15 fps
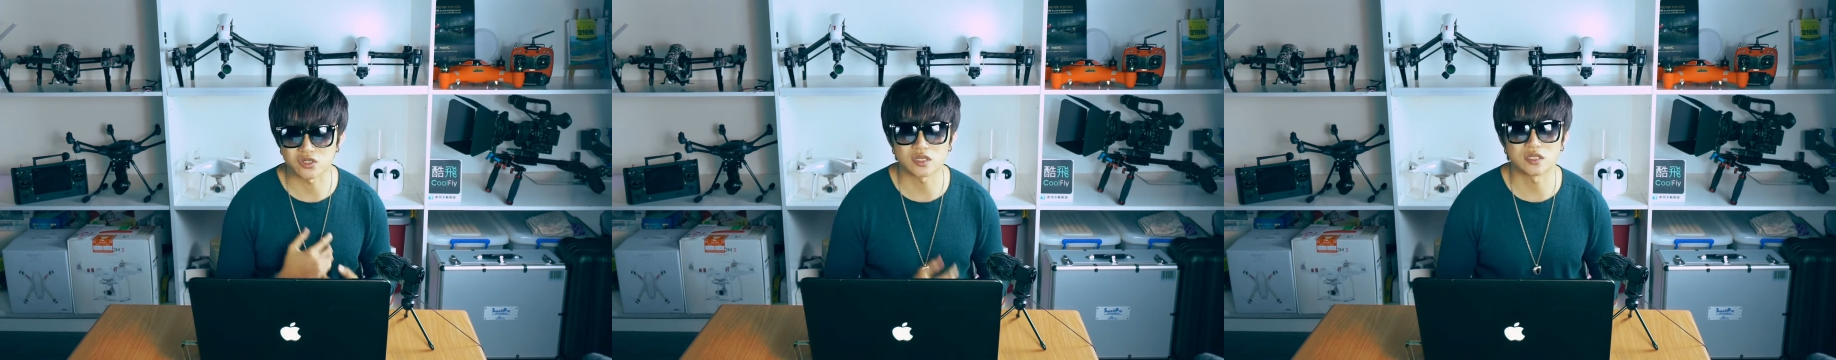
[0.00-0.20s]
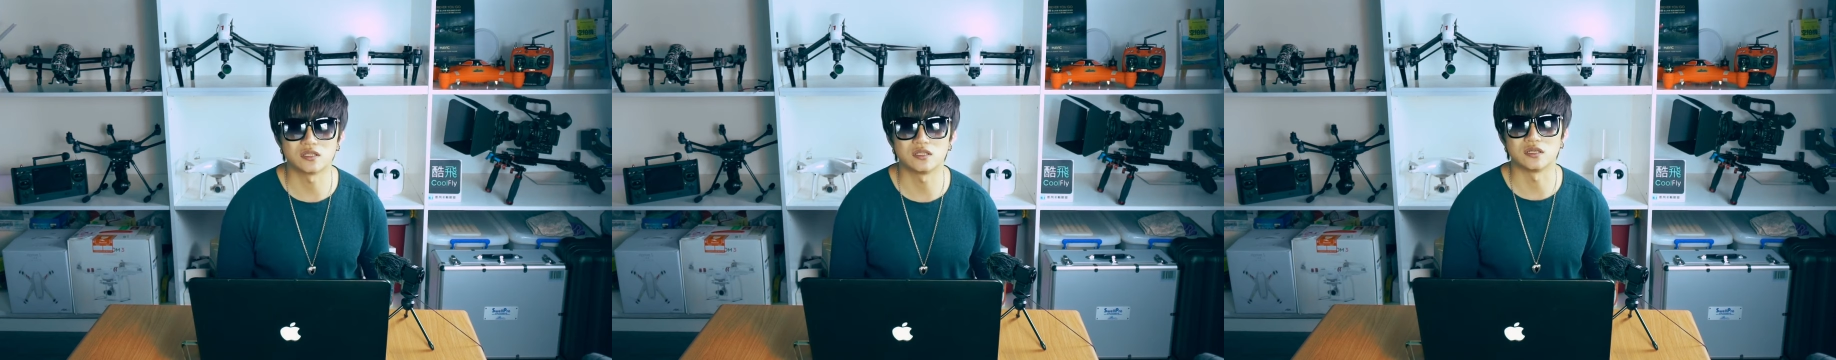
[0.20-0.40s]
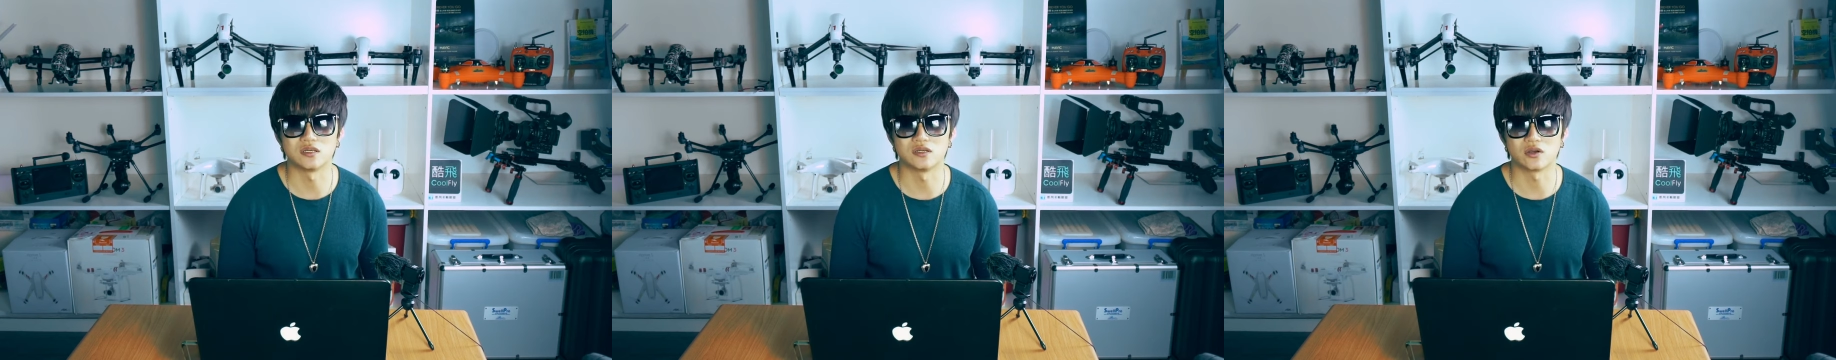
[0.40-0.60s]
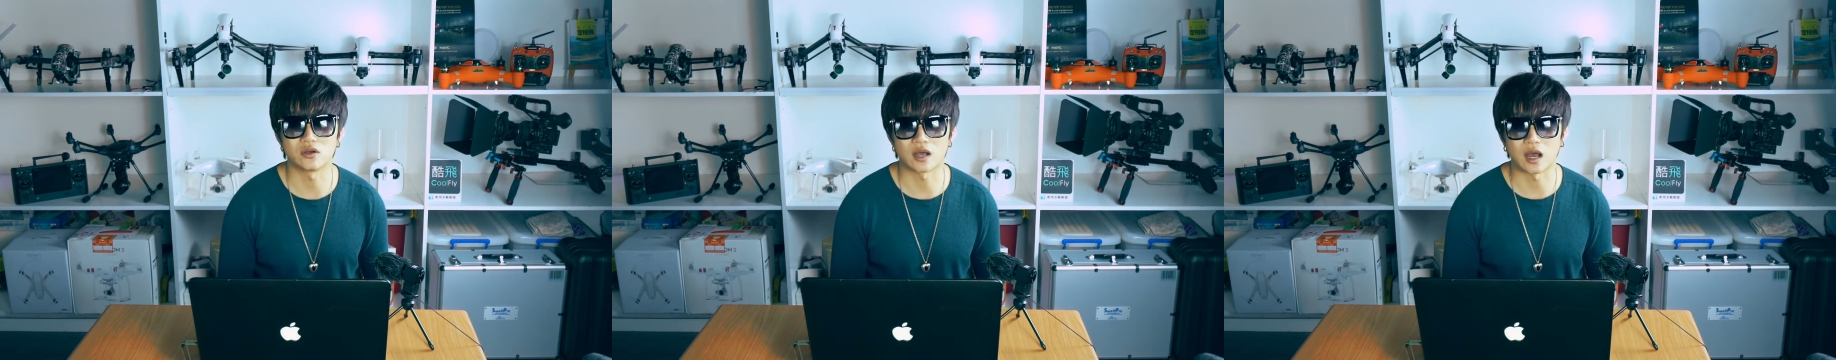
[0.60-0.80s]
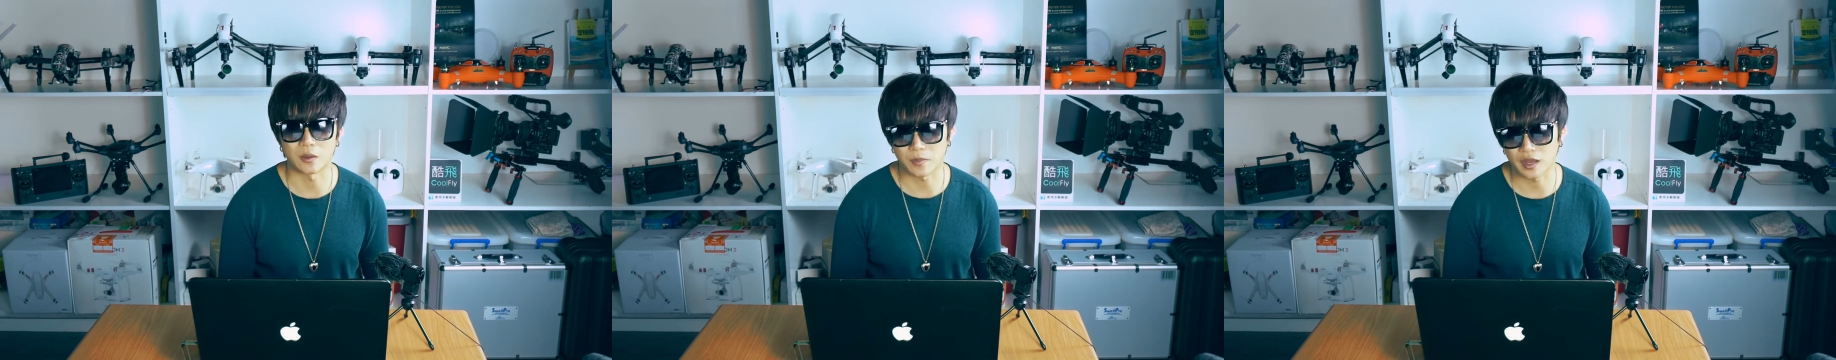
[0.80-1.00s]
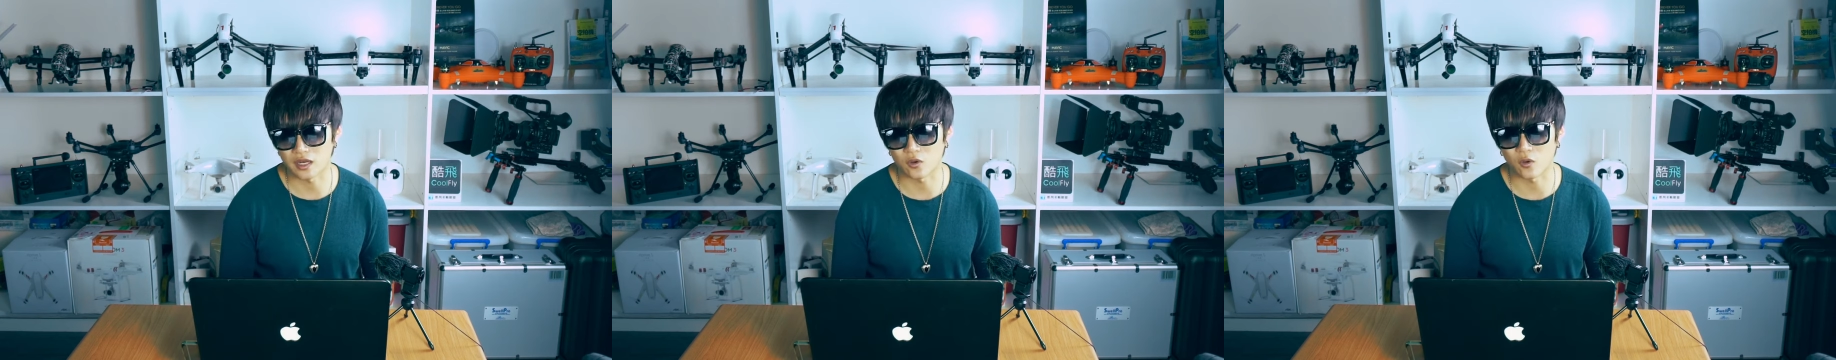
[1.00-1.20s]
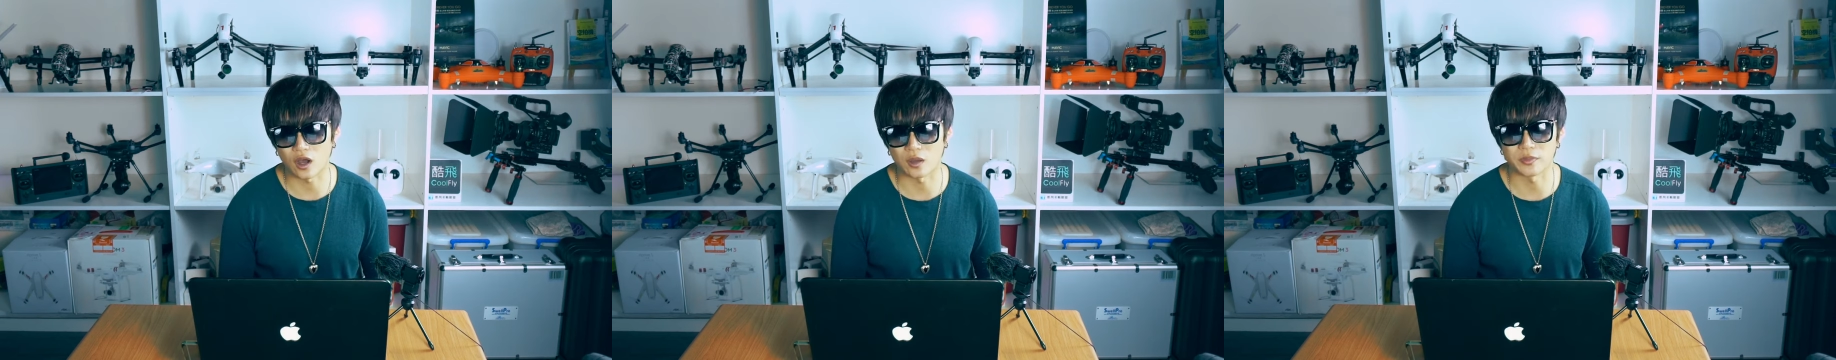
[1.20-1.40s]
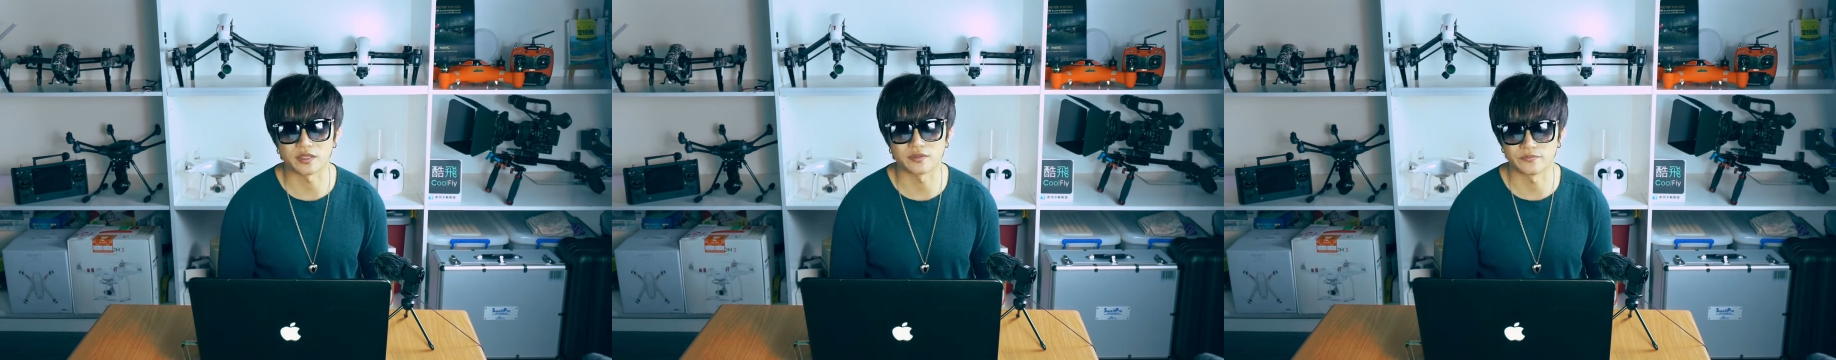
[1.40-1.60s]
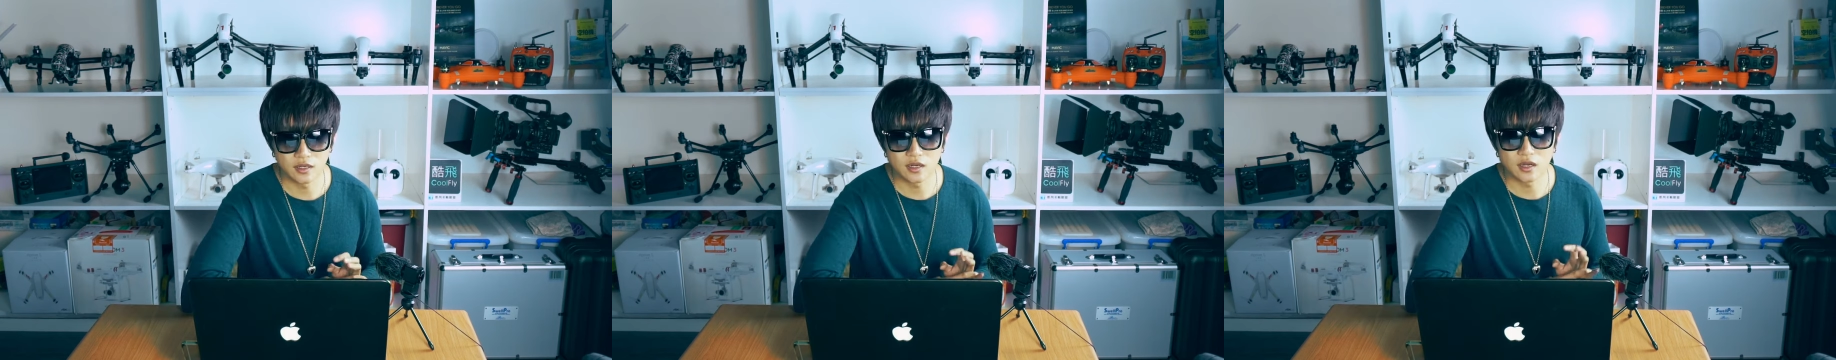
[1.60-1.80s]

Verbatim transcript: 深的航拍的画面，